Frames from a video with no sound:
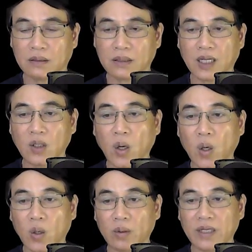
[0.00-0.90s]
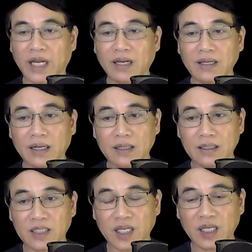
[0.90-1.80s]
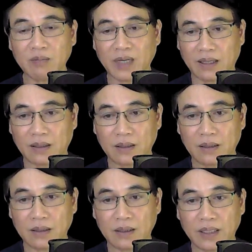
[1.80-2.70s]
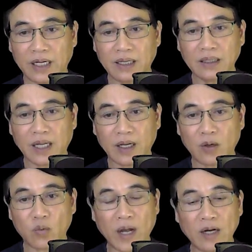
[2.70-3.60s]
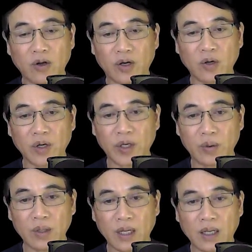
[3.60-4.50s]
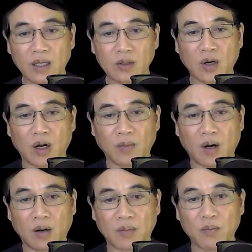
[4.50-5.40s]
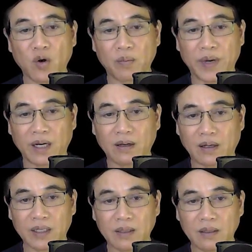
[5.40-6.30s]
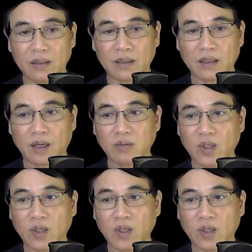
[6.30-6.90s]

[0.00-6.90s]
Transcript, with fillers: Thằng Cồ nãy giờ chỉ im lặng, nghe đến đây quá đội khó hiểu, tò mò mà buộc miệng hỏi. Ông